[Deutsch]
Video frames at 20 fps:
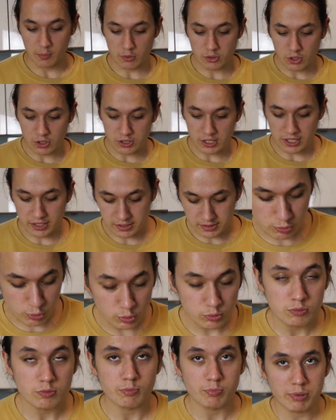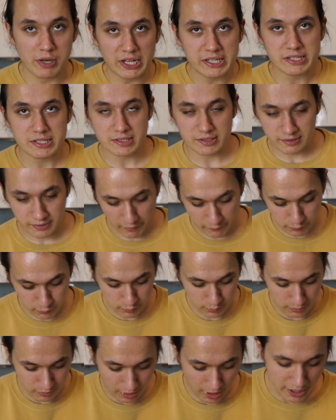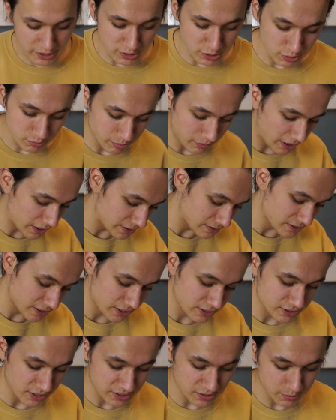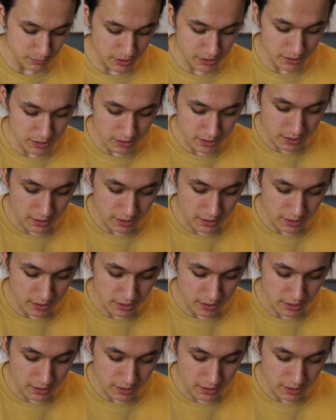Ihr müsst euch halt gut Platz dafür einsparen, sage ich jetzt mal.